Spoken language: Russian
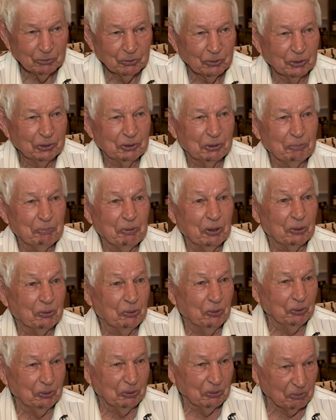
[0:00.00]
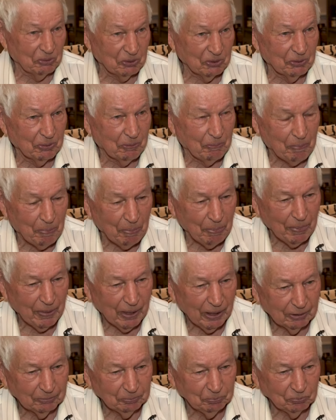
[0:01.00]
Вот тебе год и все.
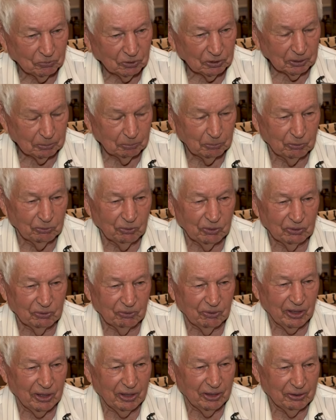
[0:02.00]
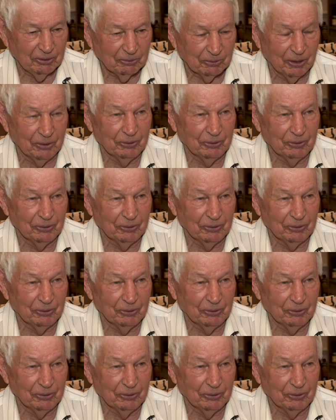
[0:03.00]
И мы в январе